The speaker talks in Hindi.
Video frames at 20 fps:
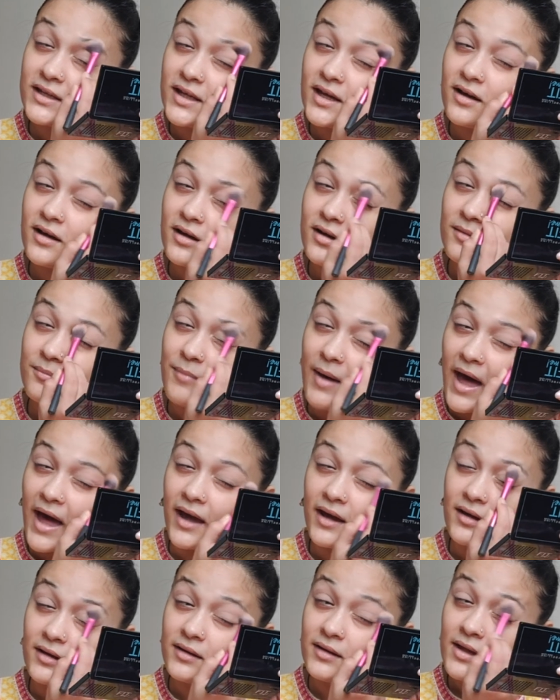अ ईयर
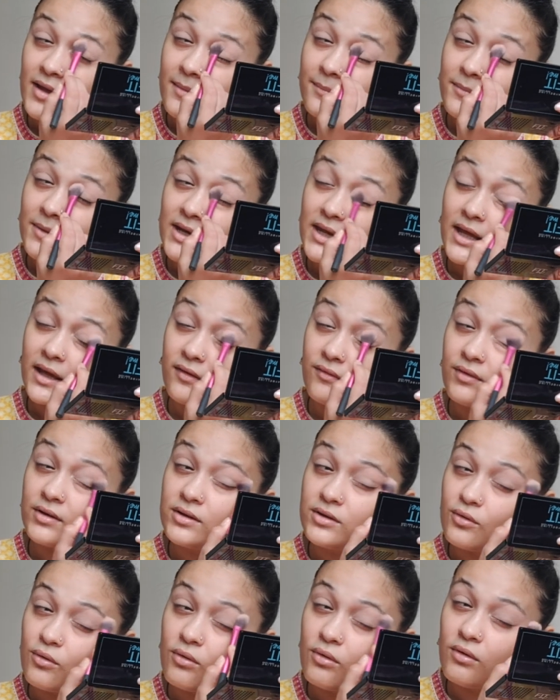बैक मैंने एक
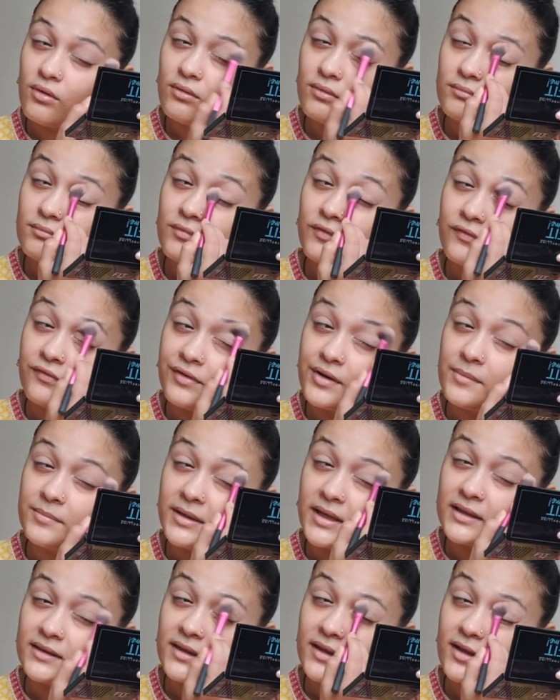वीडियो फिल्म
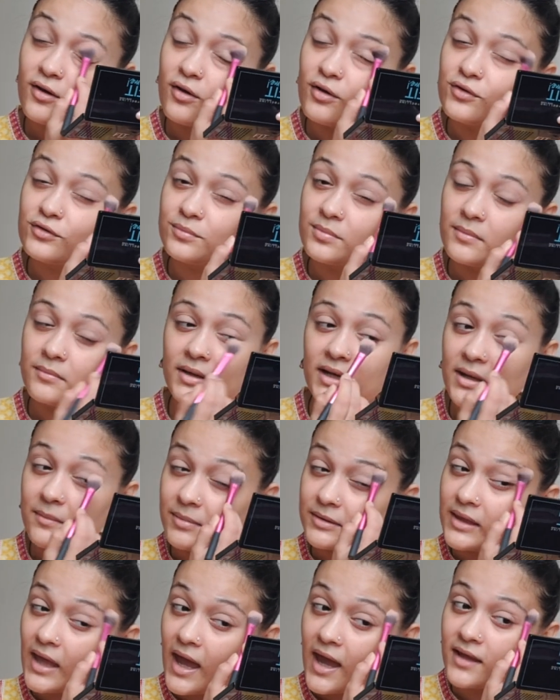की थी और उसमें मैंने
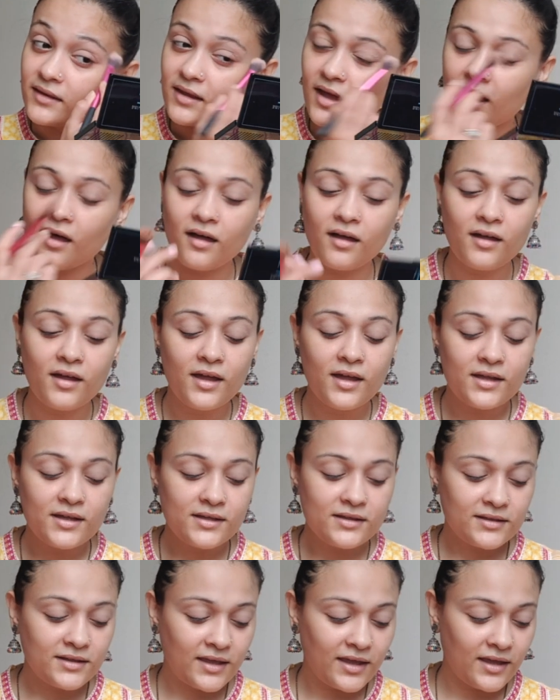बताया था
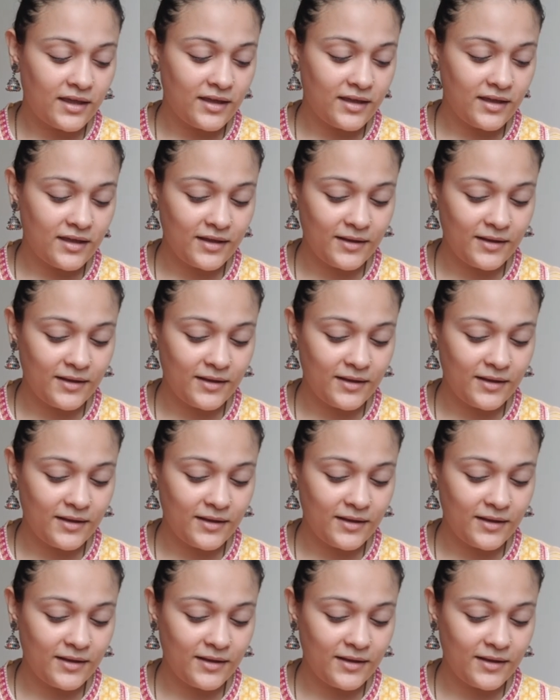कि